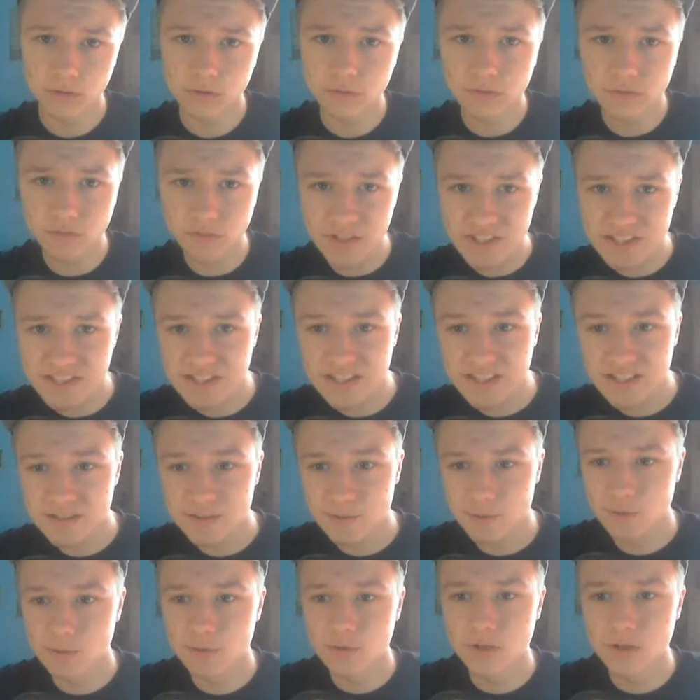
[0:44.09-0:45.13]
was da
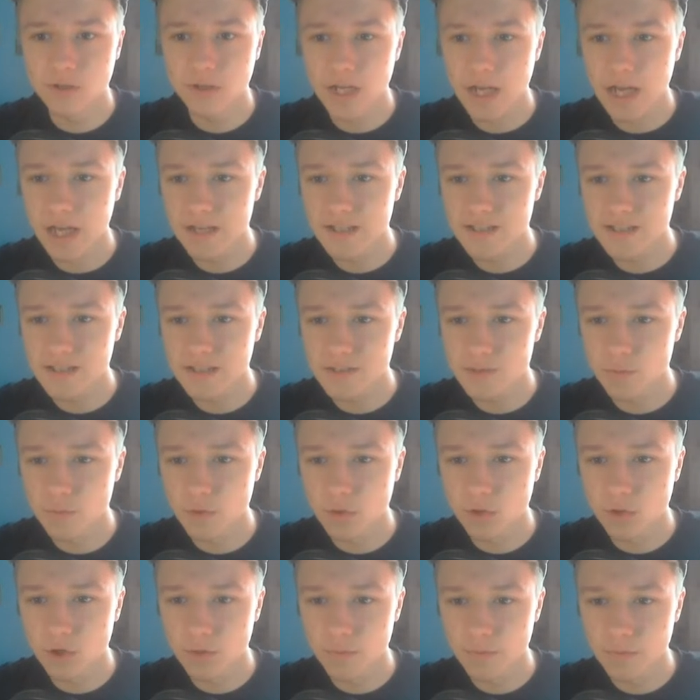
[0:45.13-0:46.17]
so alles
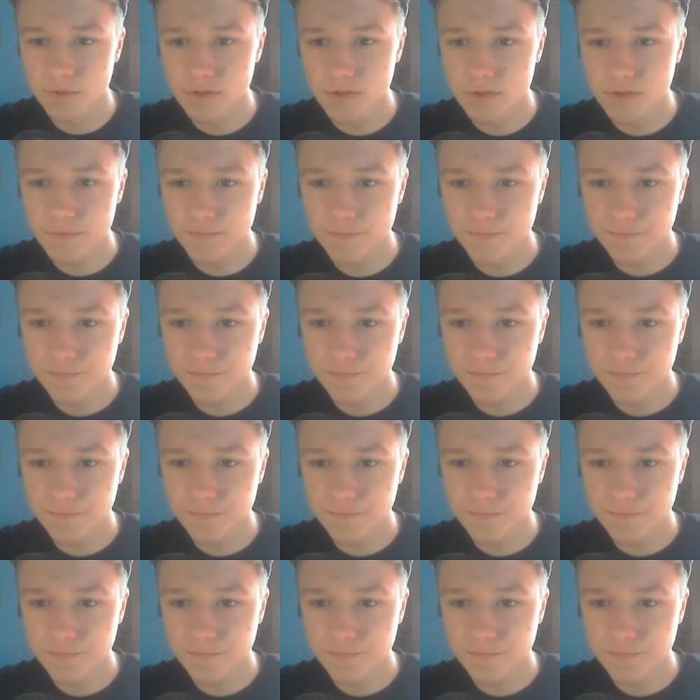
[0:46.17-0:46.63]
dazugekommen ist.